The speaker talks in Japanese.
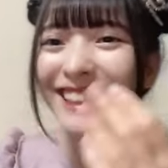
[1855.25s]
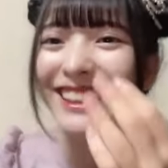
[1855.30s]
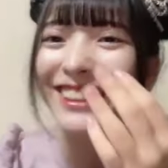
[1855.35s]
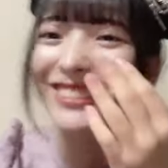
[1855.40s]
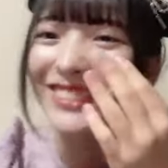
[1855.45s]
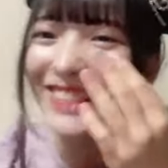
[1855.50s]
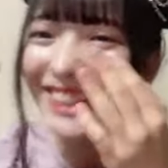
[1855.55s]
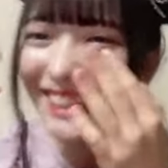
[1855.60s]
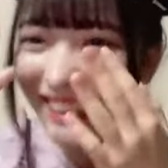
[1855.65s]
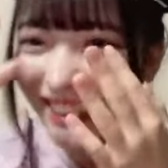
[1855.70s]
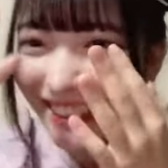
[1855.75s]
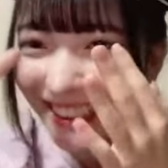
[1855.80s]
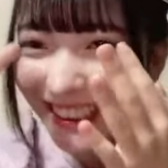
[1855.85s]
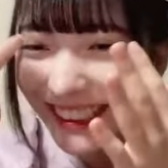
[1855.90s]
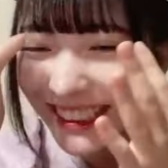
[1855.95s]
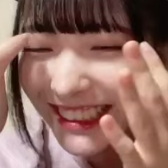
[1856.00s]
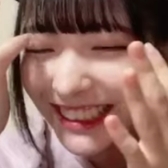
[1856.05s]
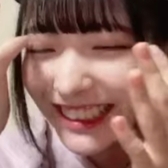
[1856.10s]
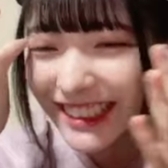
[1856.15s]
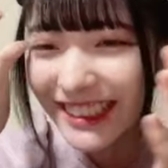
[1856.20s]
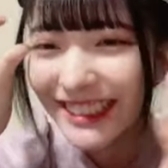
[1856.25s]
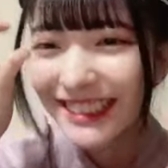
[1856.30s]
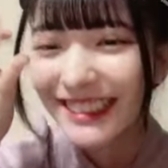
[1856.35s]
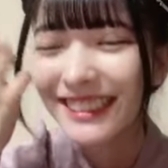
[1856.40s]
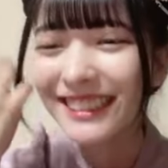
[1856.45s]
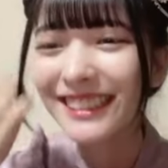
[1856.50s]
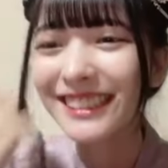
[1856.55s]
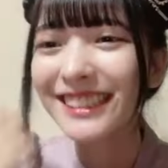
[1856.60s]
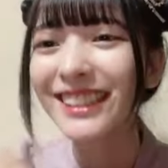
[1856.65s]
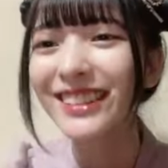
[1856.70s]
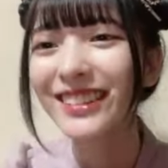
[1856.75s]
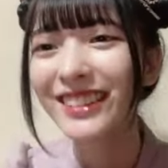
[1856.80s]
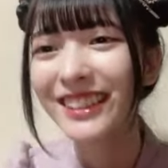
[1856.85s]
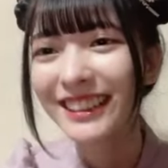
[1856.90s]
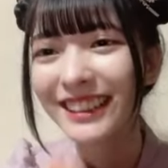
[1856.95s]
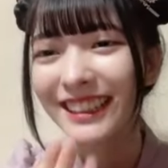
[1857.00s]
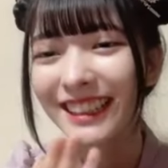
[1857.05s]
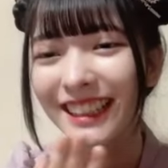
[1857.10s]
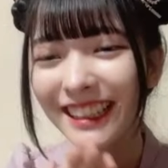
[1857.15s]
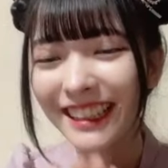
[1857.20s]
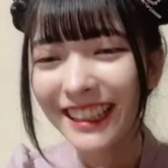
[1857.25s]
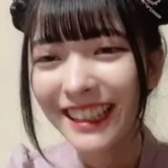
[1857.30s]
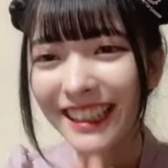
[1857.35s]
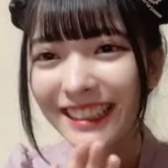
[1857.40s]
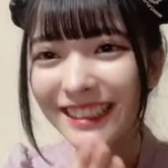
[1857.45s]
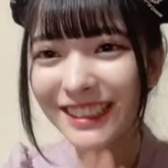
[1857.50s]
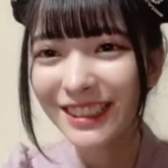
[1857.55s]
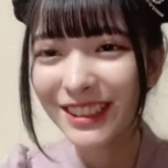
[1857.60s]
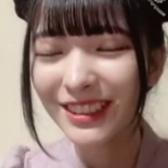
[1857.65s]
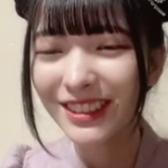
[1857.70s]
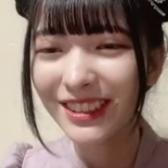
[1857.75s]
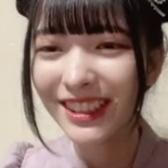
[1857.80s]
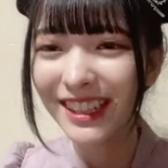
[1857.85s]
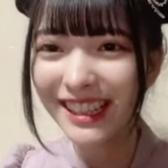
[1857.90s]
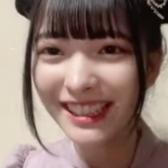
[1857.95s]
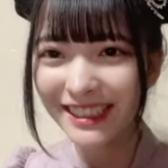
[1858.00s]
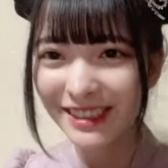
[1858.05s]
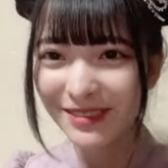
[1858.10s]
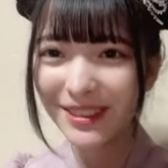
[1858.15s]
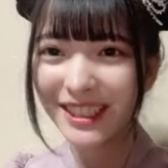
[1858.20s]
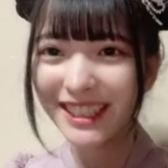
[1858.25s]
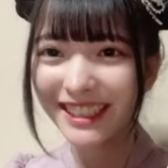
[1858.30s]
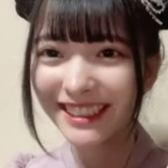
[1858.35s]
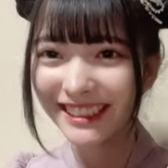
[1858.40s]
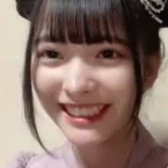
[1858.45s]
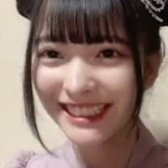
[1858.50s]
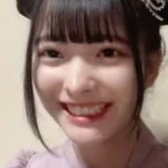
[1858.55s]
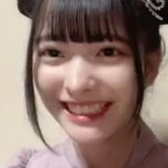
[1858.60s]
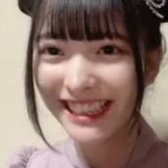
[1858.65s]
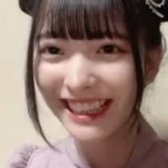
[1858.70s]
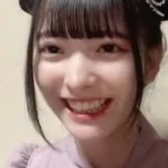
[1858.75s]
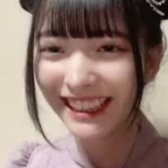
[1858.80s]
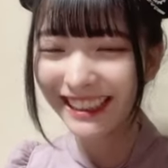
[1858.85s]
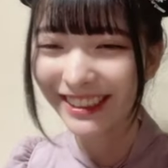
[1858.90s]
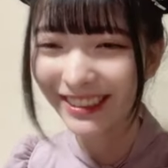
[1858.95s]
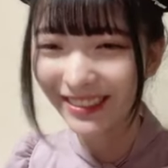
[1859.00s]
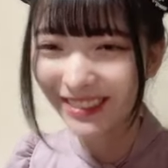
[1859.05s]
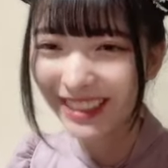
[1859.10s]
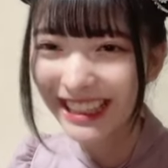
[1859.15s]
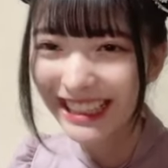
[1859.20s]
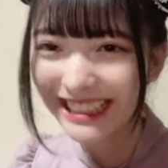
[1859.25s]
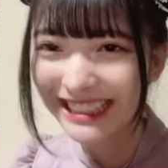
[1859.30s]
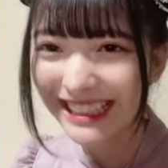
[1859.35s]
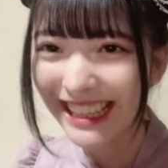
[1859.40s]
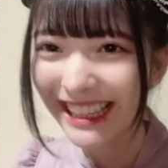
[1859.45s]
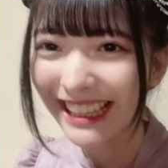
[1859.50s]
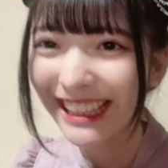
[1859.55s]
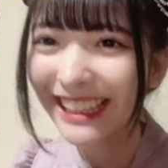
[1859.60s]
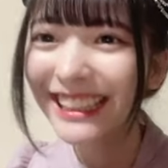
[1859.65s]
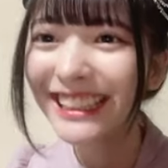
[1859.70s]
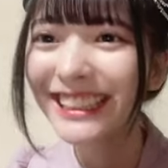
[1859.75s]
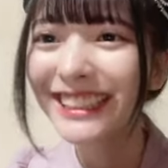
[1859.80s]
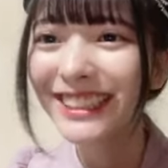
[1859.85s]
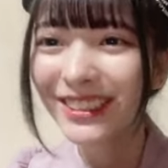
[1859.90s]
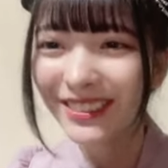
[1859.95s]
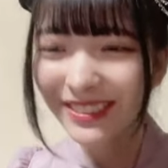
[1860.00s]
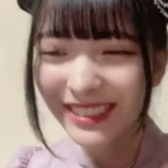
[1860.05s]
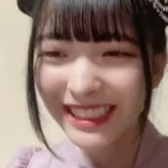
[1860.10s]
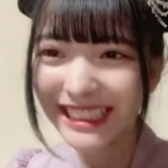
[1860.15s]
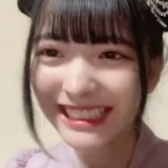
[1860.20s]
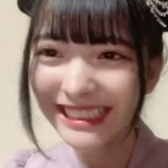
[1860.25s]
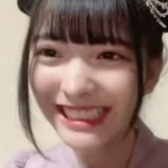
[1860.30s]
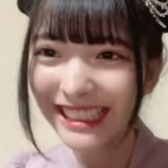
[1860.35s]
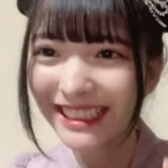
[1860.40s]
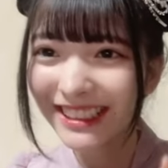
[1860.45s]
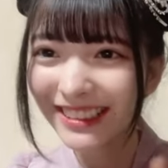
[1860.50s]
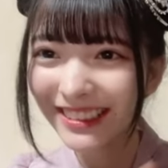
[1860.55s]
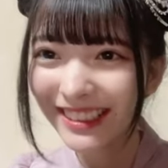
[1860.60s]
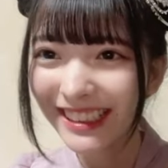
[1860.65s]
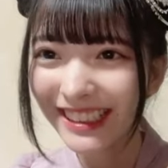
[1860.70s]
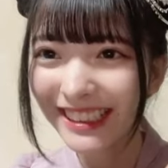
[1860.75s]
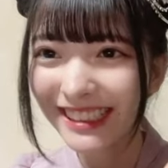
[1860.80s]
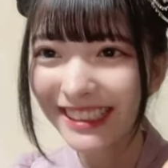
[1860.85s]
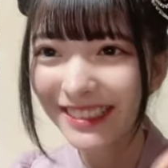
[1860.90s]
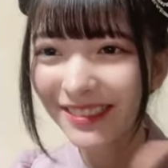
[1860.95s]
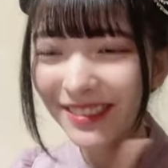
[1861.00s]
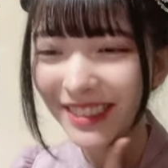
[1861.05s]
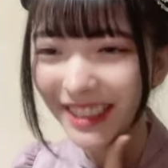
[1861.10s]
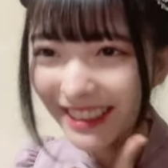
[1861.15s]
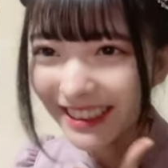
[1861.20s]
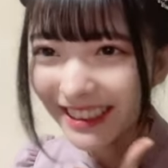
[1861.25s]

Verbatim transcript: つやばい伝わんないちょっととりあえず見てくださいごめんなさいごめんなさいとりあえず見